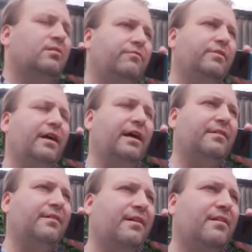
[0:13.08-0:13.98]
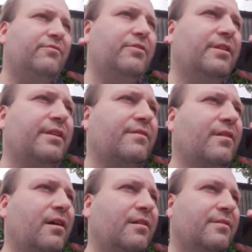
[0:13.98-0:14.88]
Wie RTL will nicht
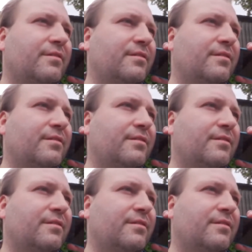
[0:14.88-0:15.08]
zahlen.